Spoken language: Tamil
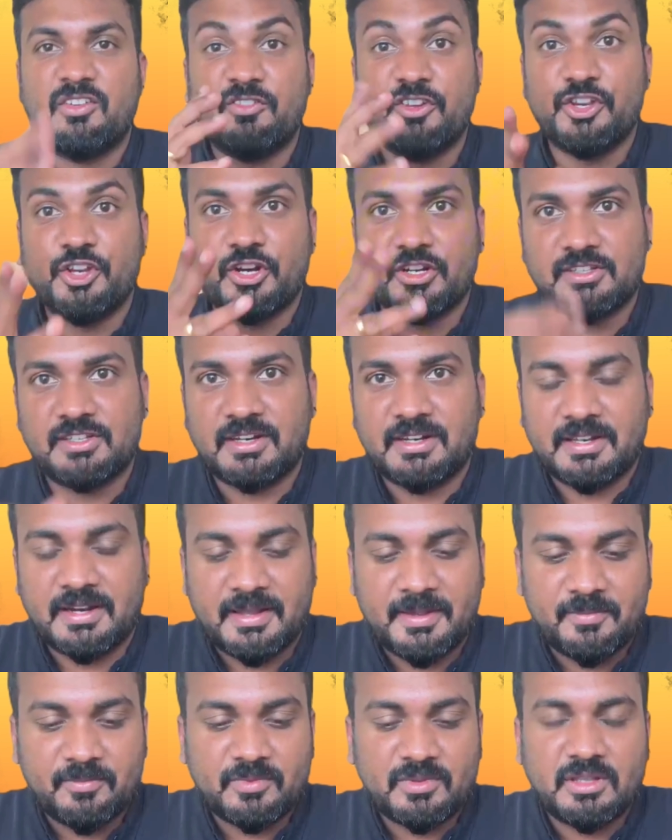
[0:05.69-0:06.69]
வீடியோ
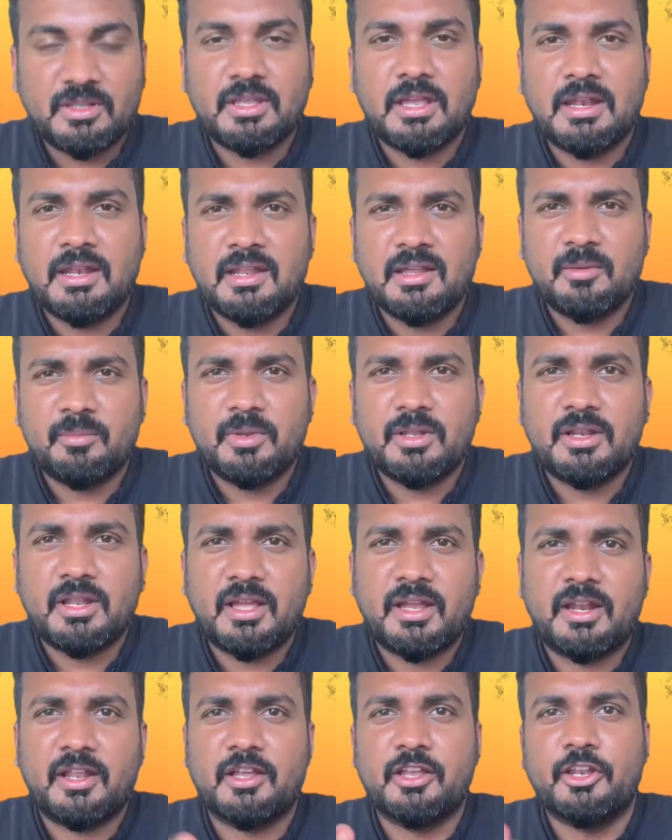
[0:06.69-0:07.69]
எடுத்திருக்கிறேன் இது என்ன
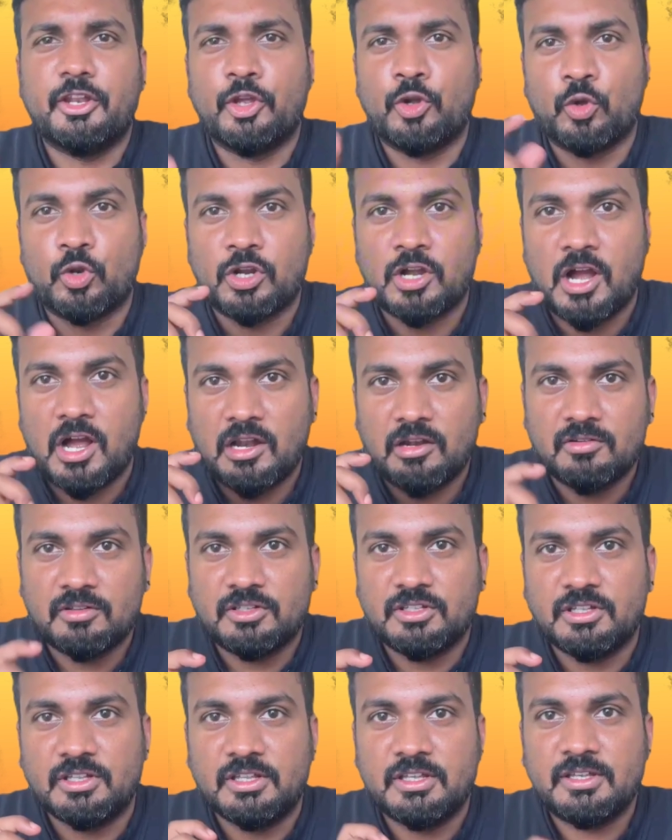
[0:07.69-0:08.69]
அப்படின்னா எனக்கு இன்னைக்கு ஒரு கால்
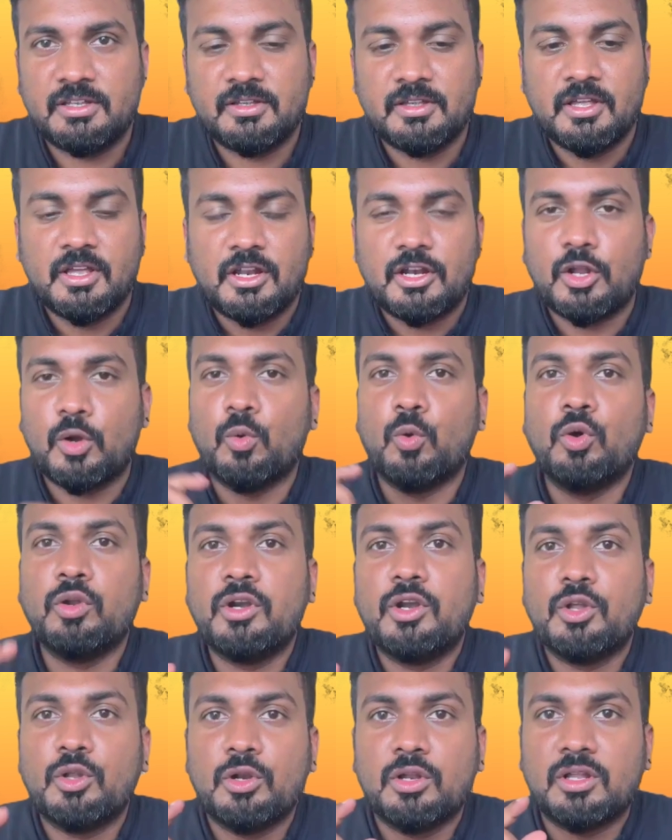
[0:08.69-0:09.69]
வந்தது நான்
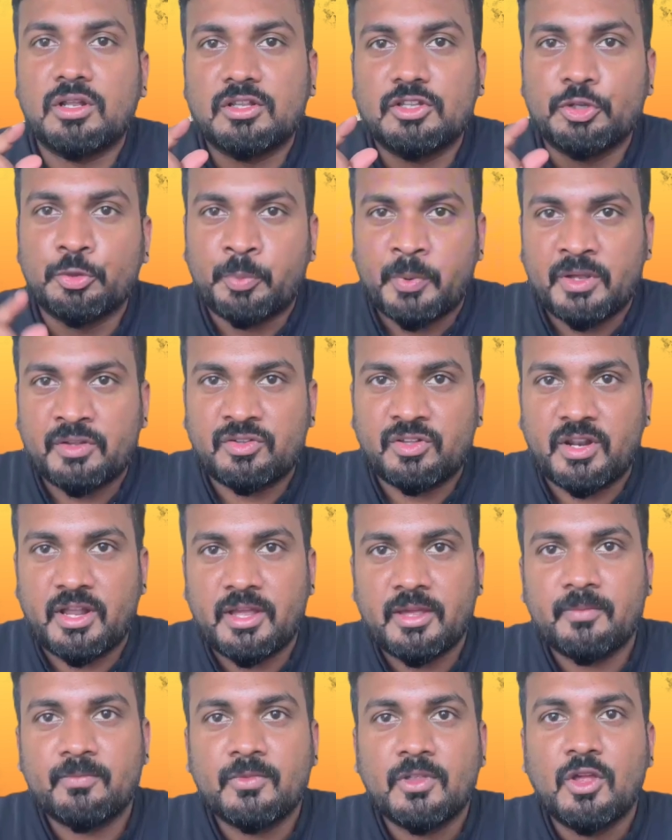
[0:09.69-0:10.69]
ஓல்டோல இருந்து
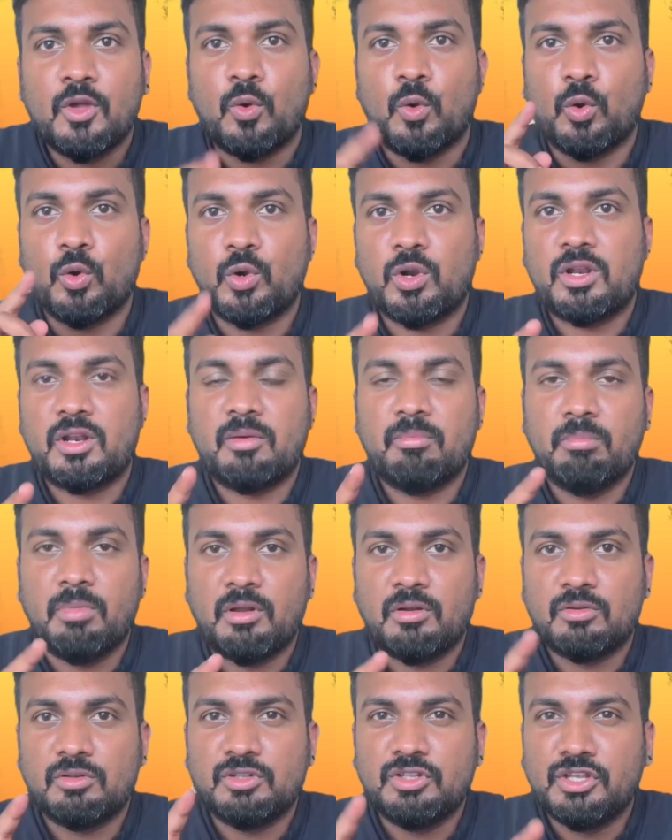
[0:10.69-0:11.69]
பேசுறேன் உங்களோட
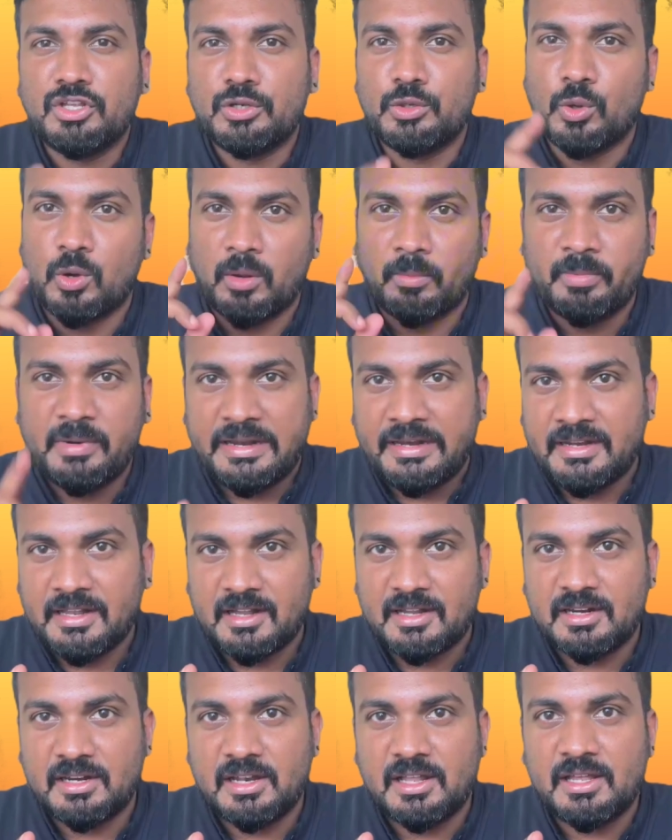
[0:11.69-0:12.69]
நம்பர் வந்து இன்னும் அப்டேட்
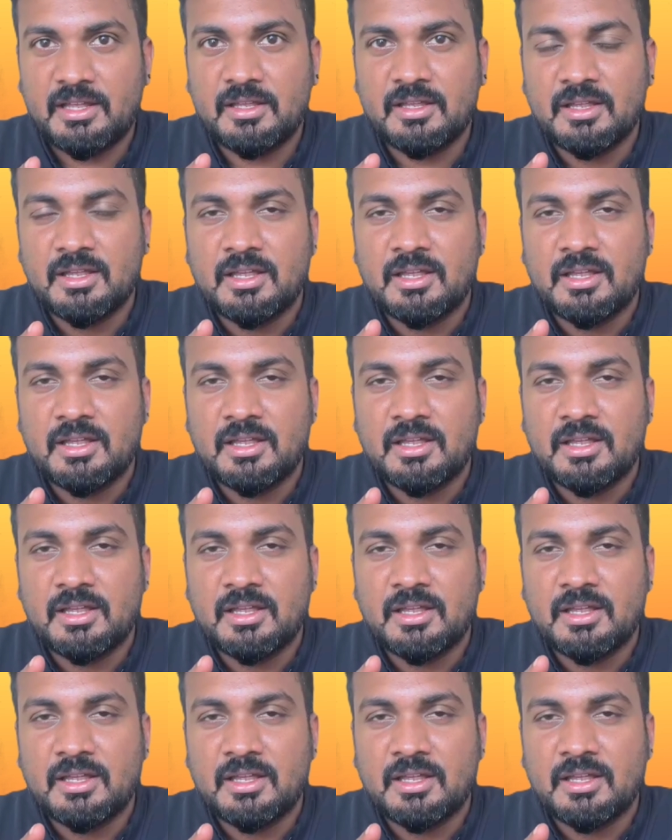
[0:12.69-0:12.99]
ஆகல